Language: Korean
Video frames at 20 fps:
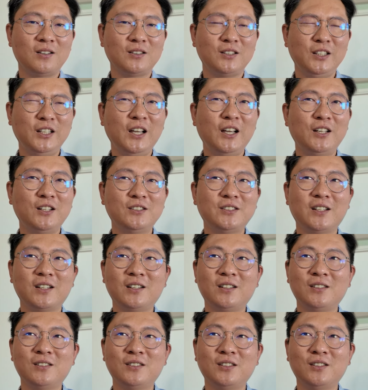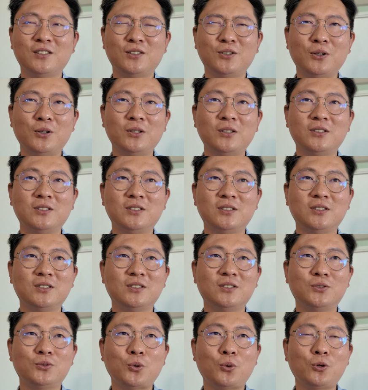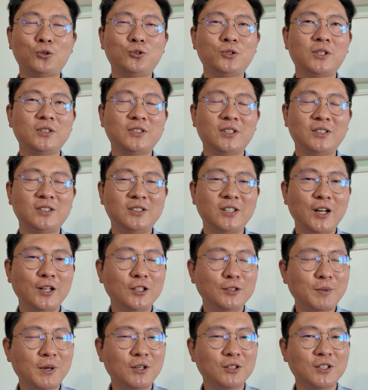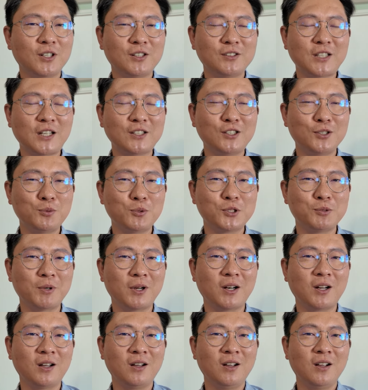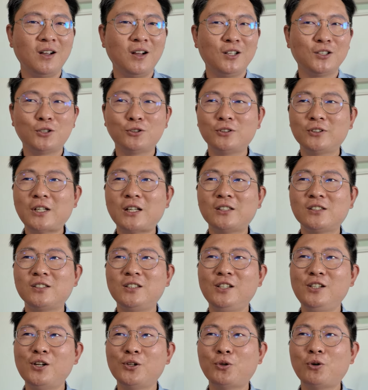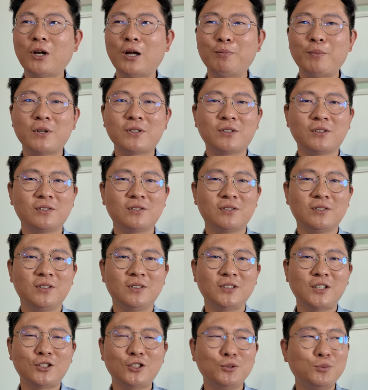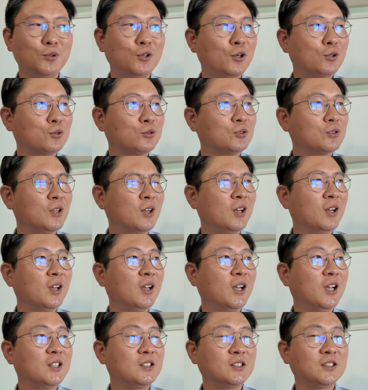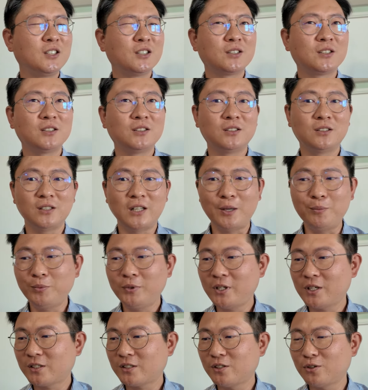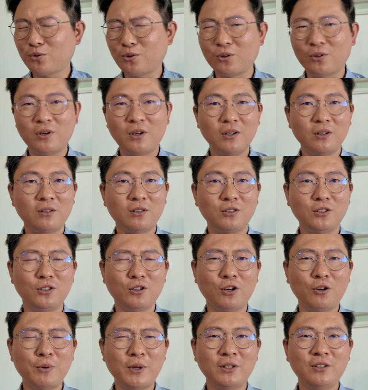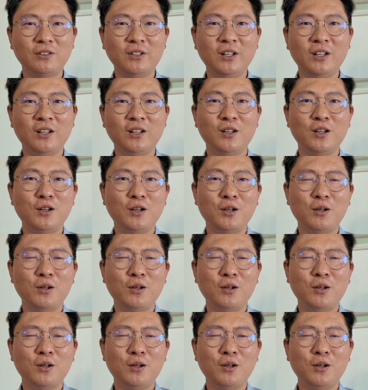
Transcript: 이 얘기는 제가 그 독거투자지의 트레이드마크, 차트 보지 말라. 저도 차트를 1년 동안 안 봤어요. 차트 보려고 HTS, MTS 이거 열어봤는데